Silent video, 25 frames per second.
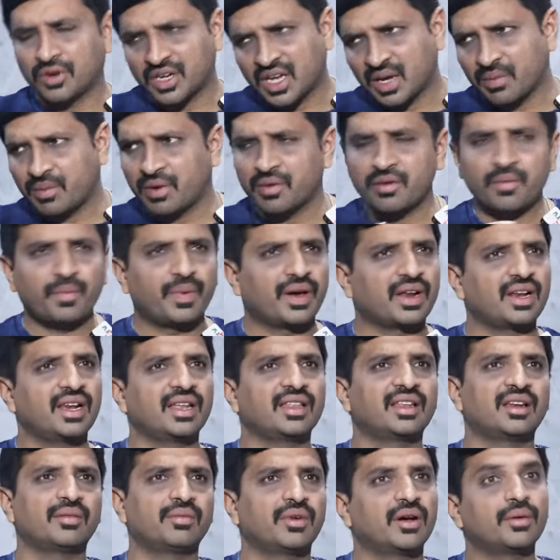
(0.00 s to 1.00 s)
ఓకే బాబు
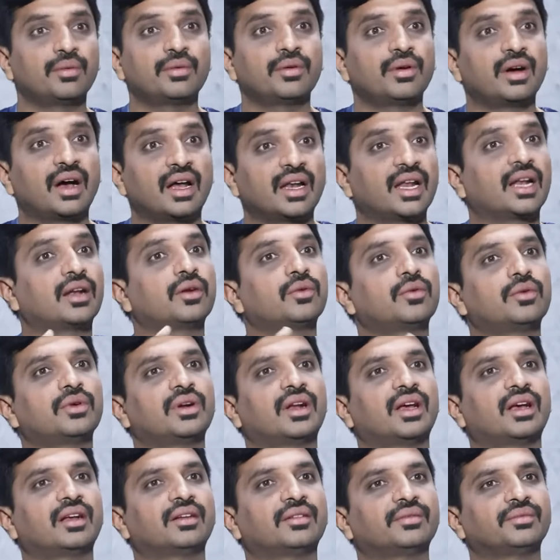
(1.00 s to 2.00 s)
పర్లేదులే బాబు అని
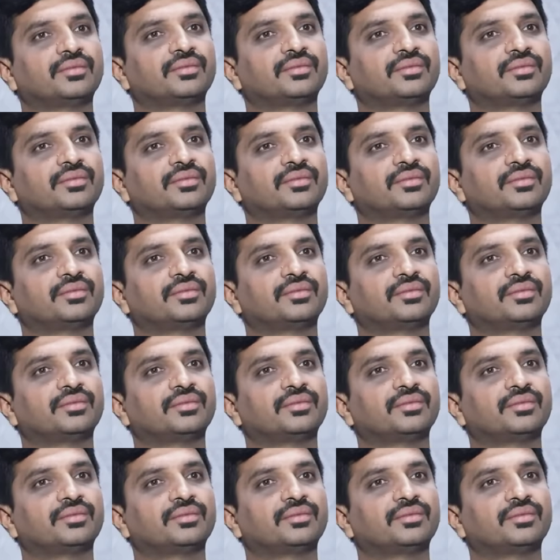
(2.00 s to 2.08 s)
అనకుండా